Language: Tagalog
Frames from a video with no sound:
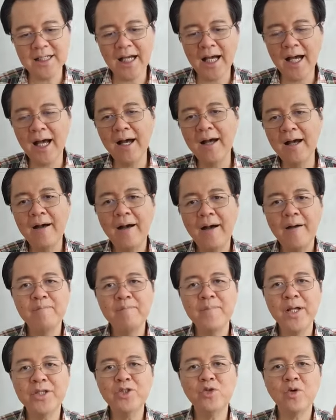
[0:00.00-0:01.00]
Tsaka
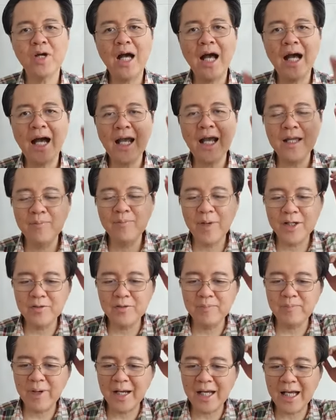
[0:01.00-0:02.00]
medyo kakaiba
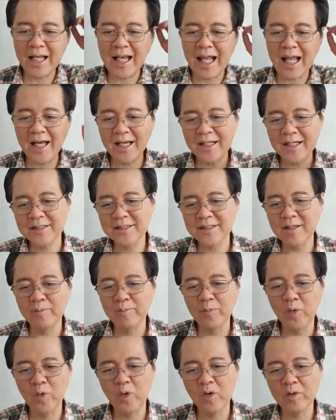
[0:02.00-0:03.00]
yung pagkalagas
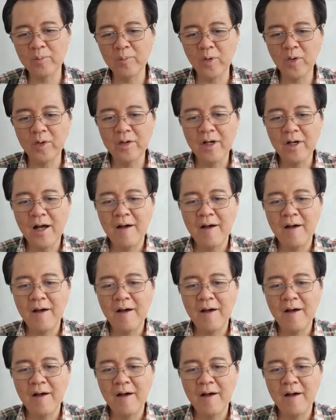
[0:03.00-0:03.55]
ng buhok mo